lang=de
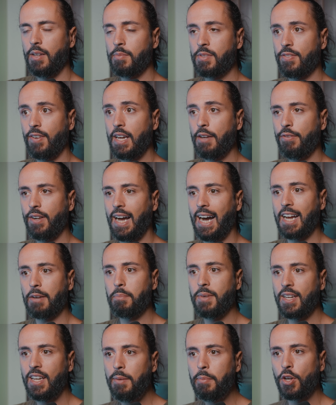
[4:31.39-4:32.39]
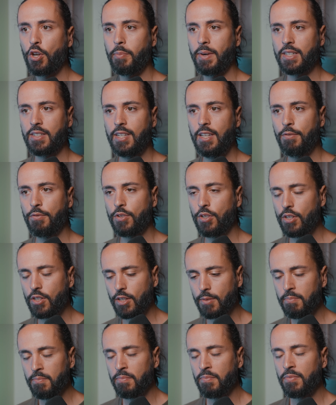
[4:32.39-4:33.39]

Im Zweifel atme ich lieber nochmal tief durch